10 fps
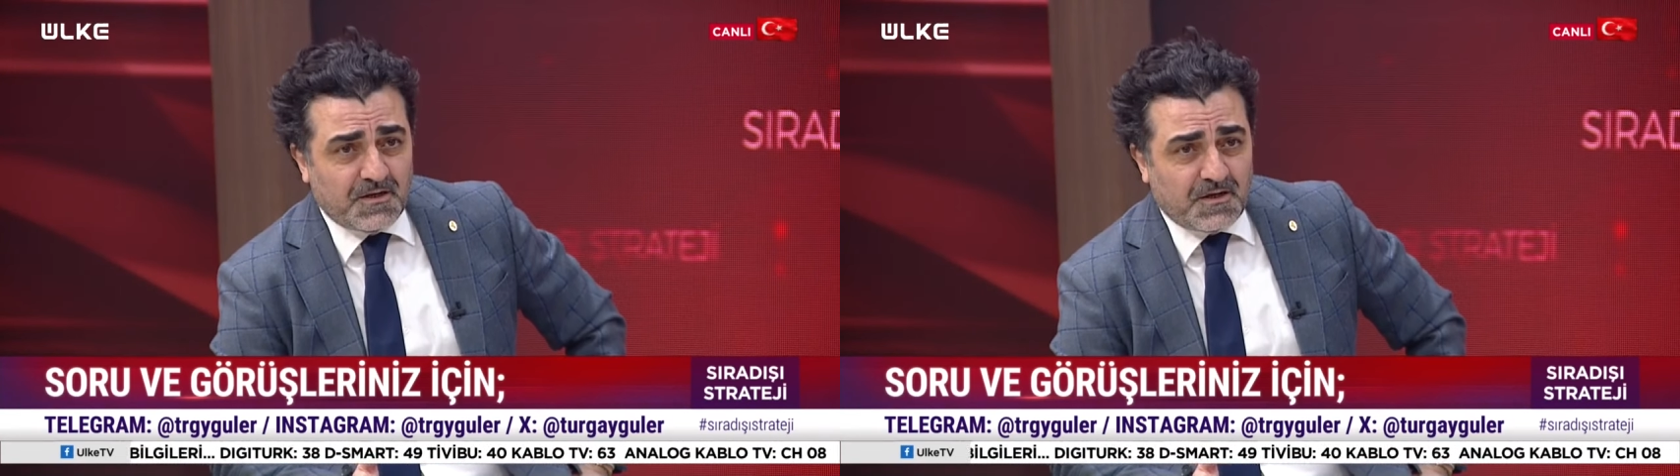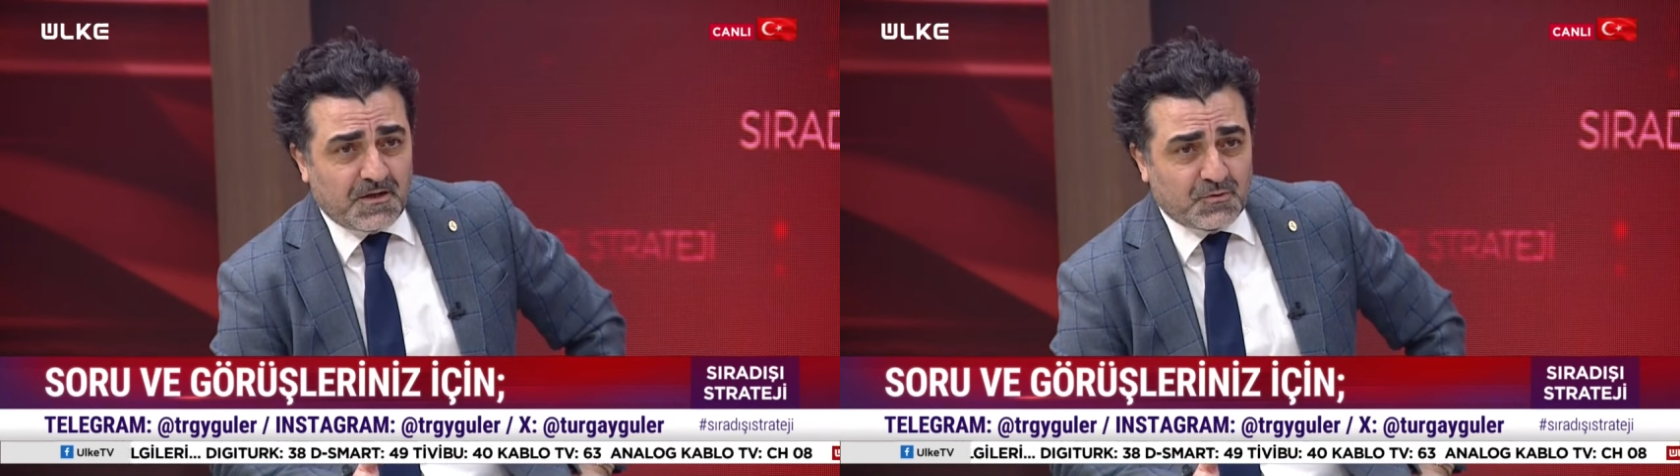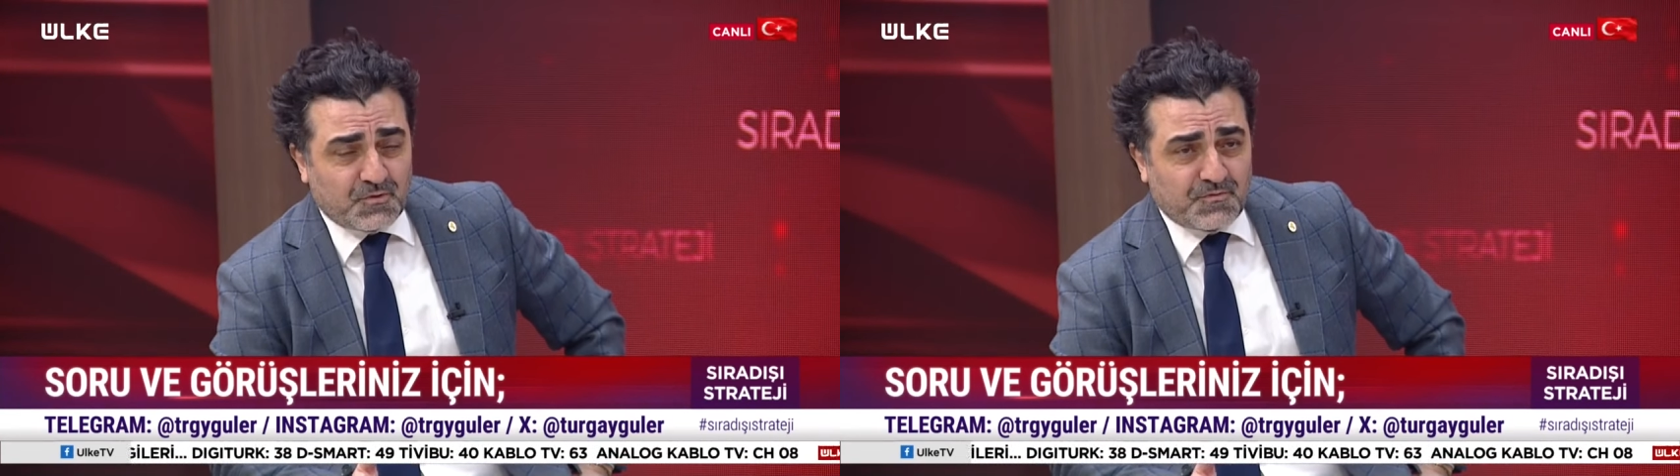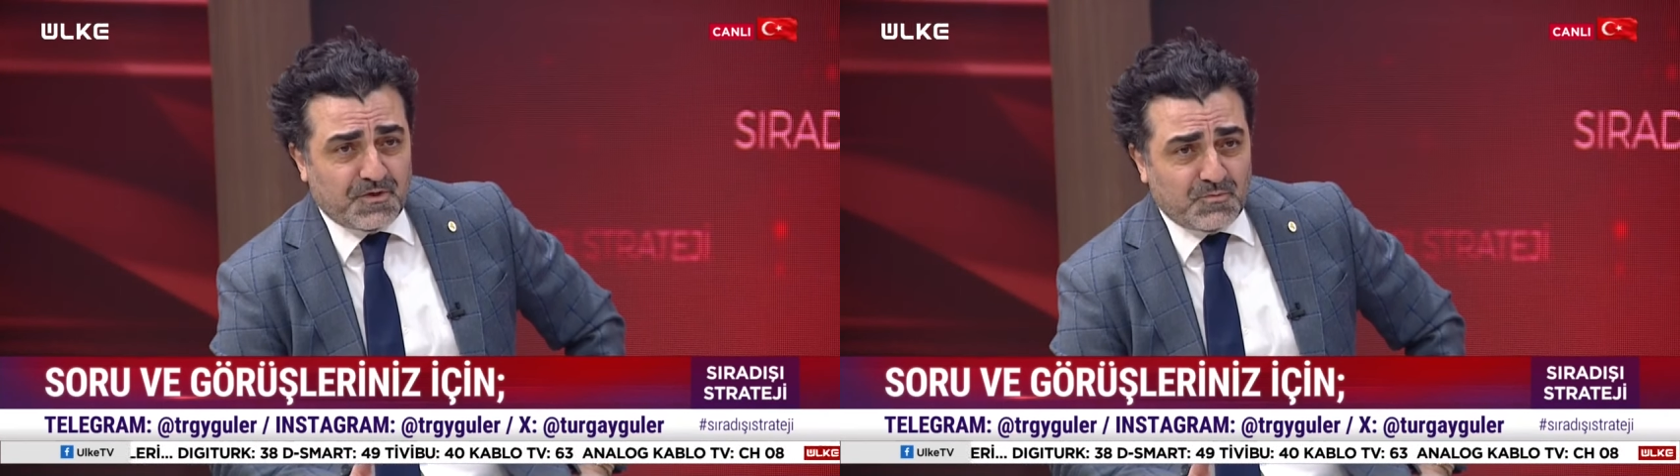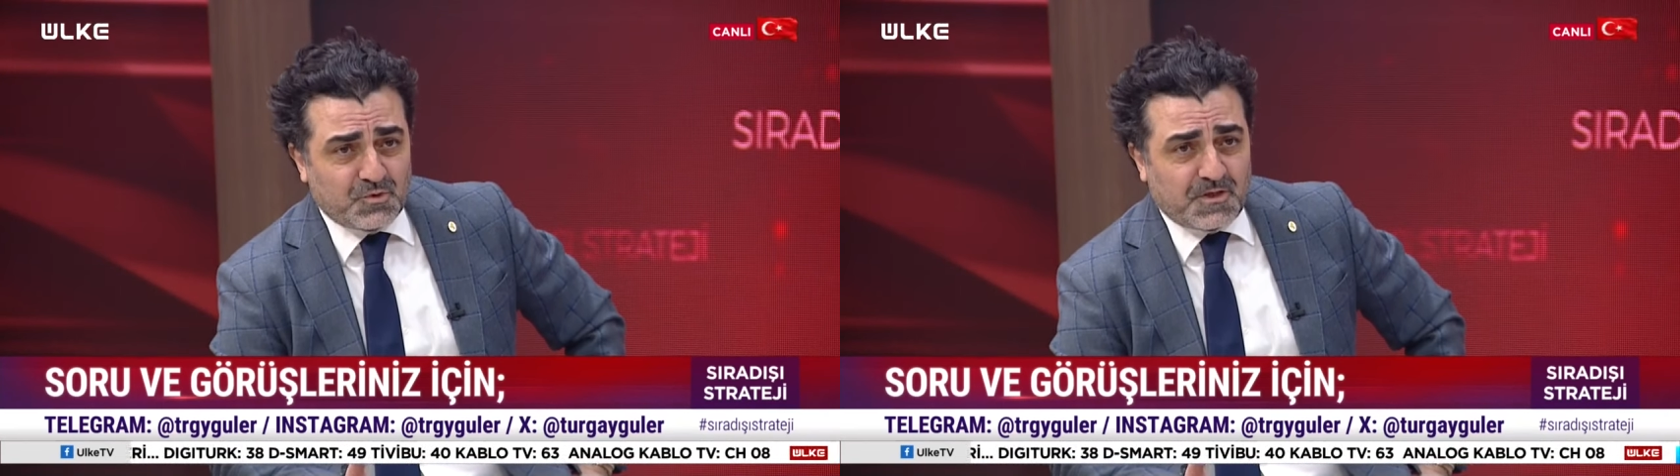
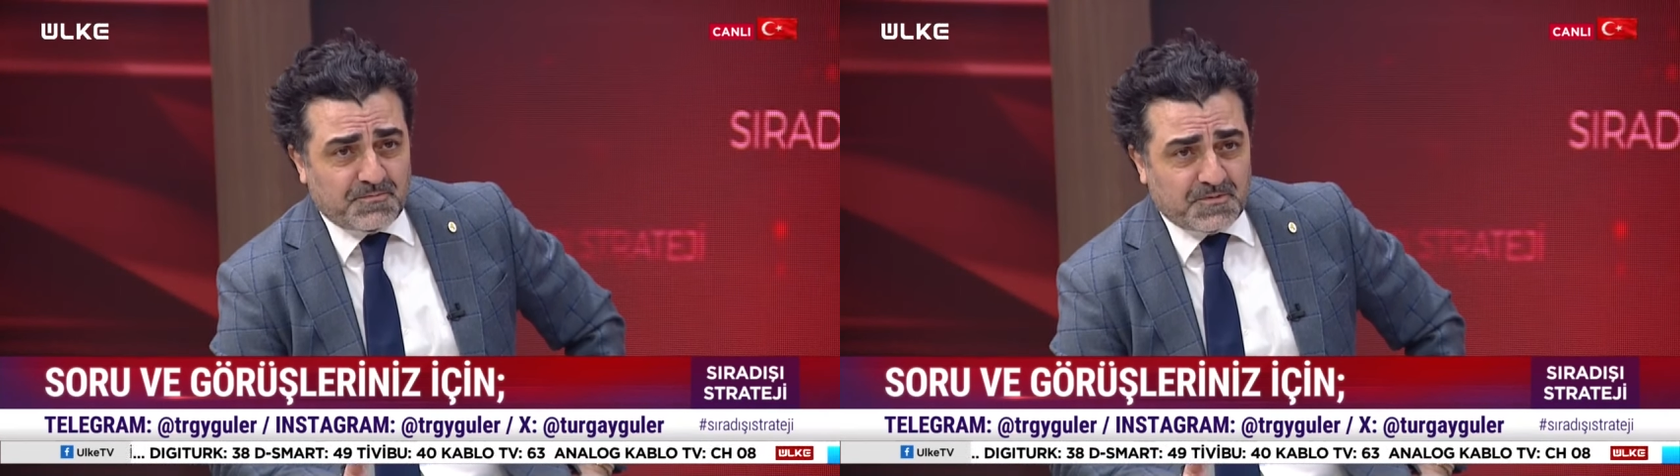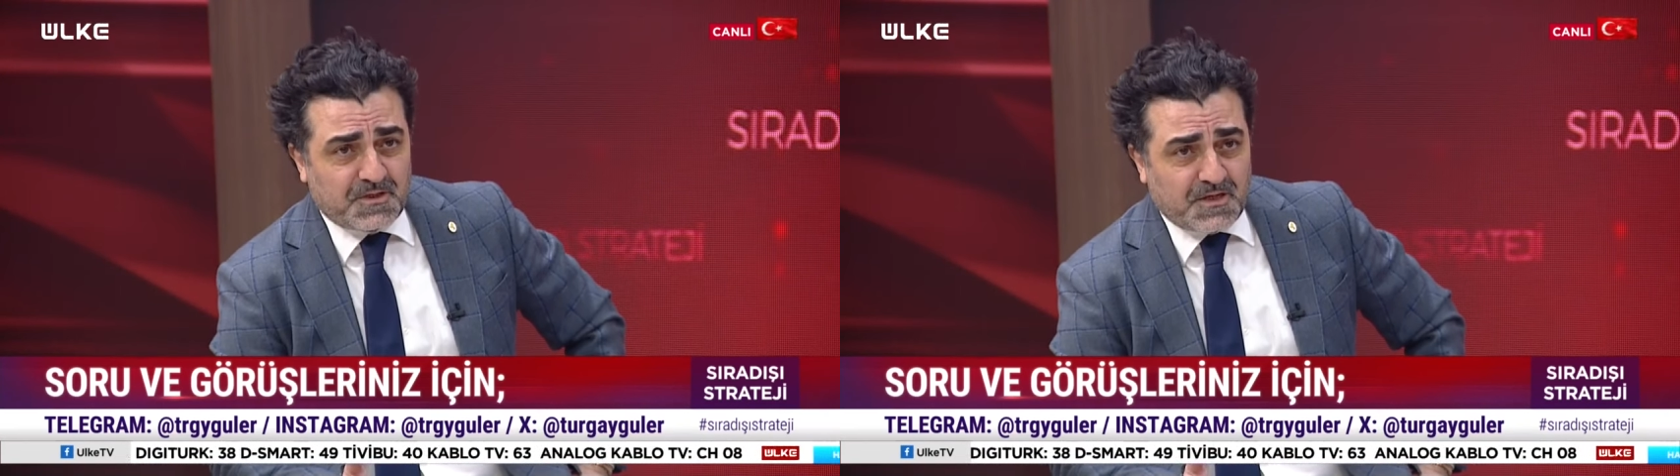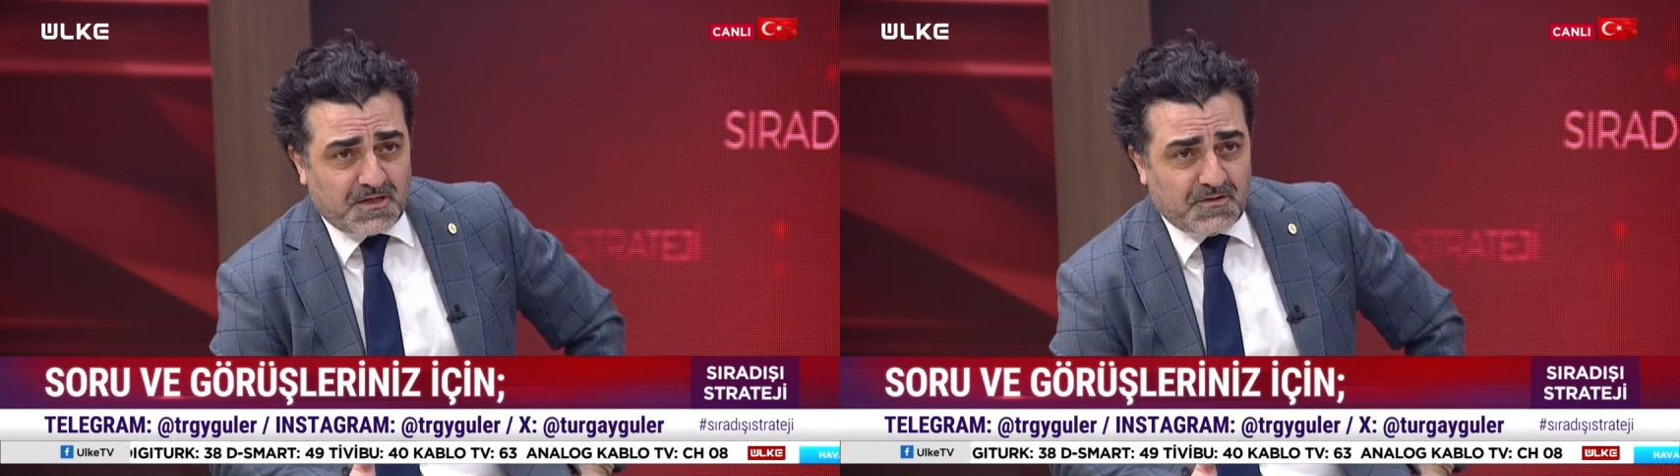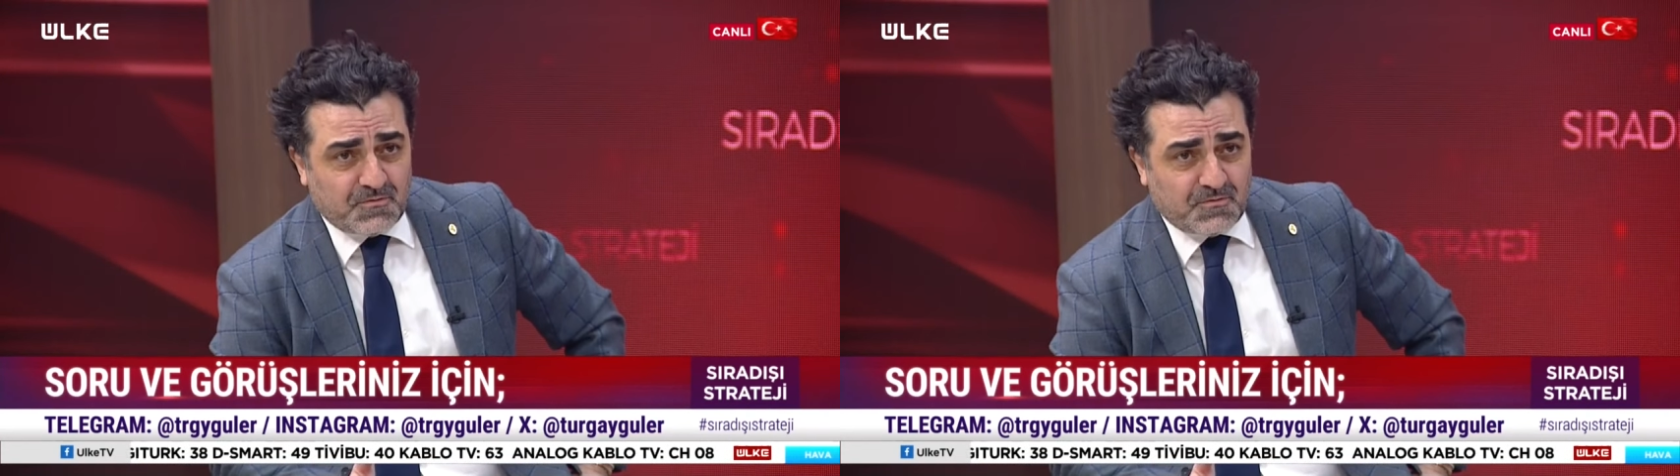Ayasofya'yı müze yaptık yani.